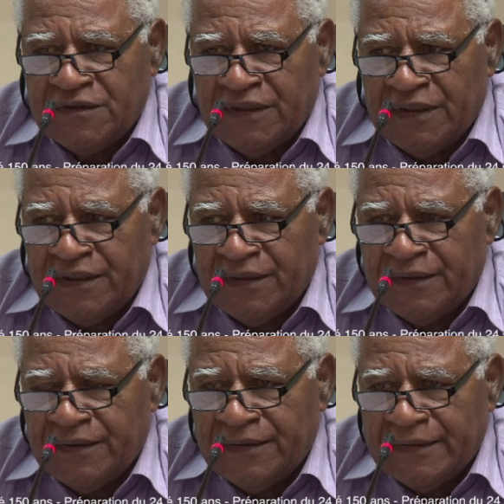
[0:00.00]

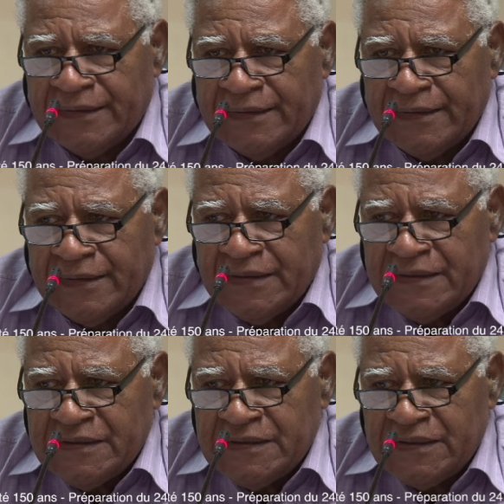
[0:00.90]

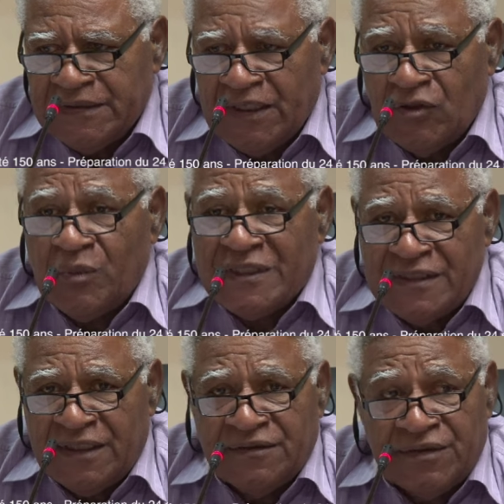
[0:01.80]
c'est un no
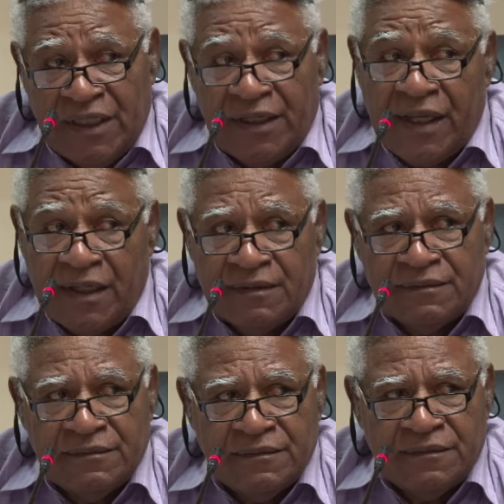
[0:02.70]
man's land, donc il n'y a rien.
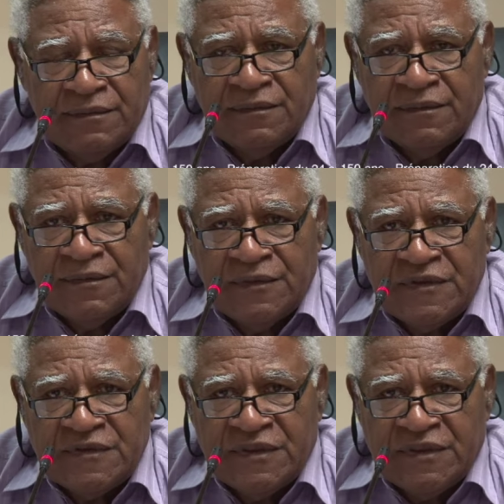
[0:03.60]

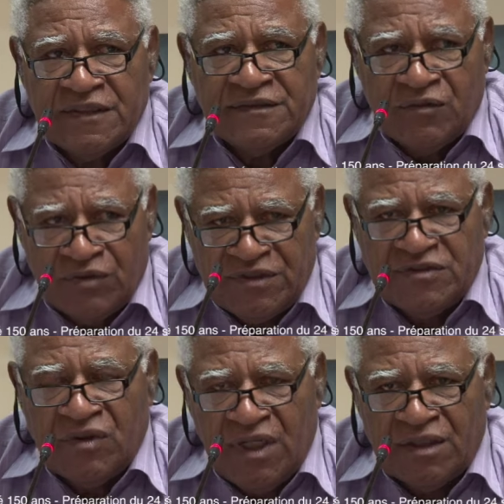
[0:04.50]
C'est dans ces
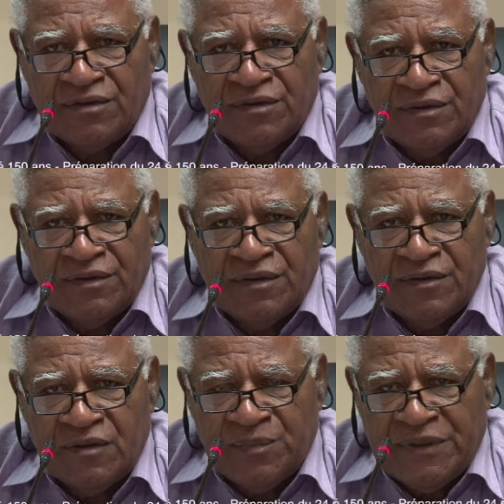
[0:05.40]
conditions-là
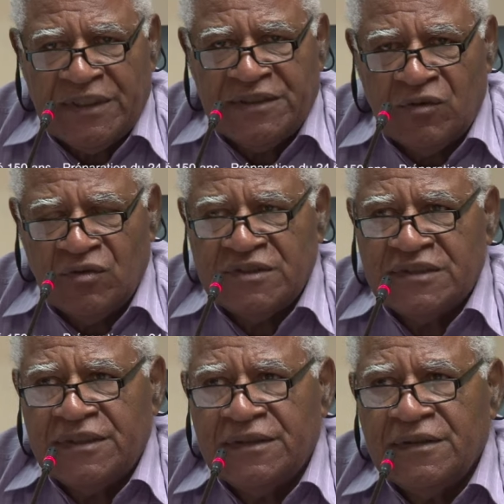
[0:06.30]
que le pays a été
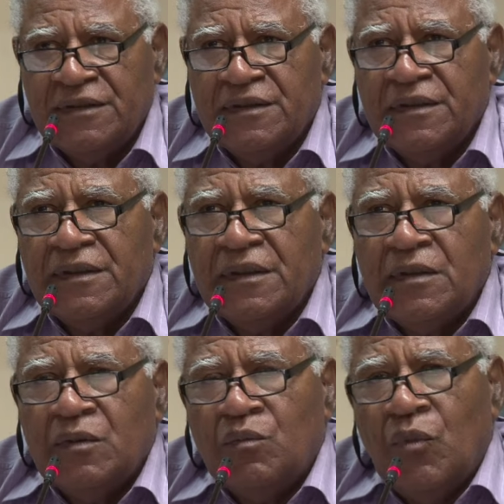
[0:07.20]
colonisé.
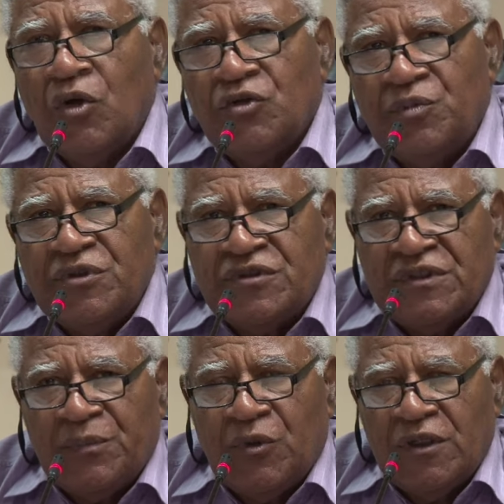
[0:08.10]
Bon, depuis
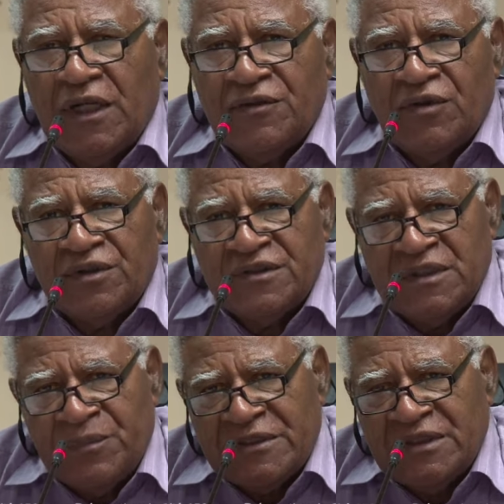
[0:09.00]
cette époque-là, donc, il
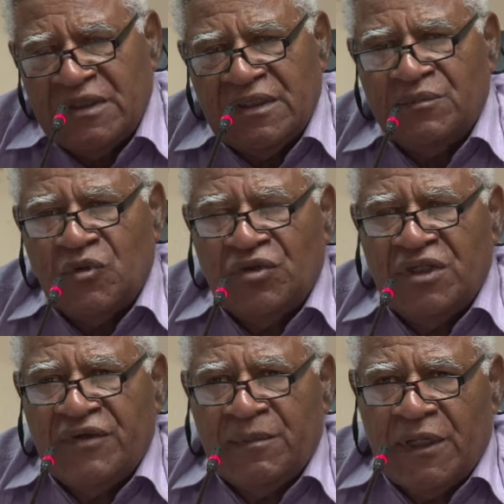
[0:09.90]
s'est passé beaucoup
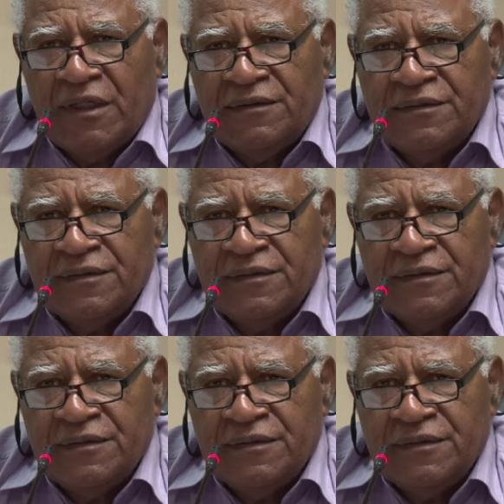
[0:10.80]
d'événements.